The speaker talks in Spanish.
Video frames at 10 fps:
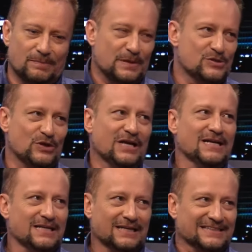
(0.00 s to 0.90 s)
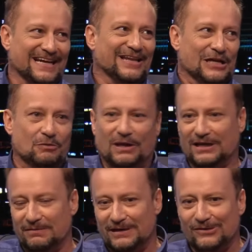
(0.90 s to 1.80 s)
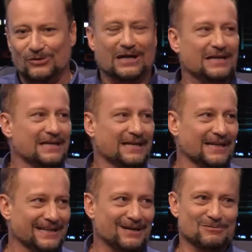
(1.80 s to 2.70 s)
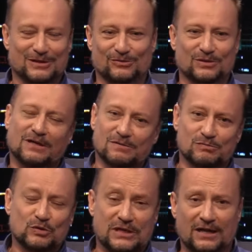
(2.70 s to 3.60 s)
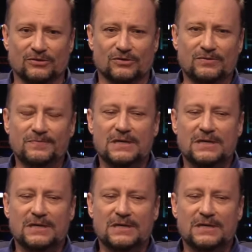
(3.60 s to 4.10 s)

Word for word: persona que sea adecuada, que vaya con la línea, digamos, que tú estabas buscando, ¿no?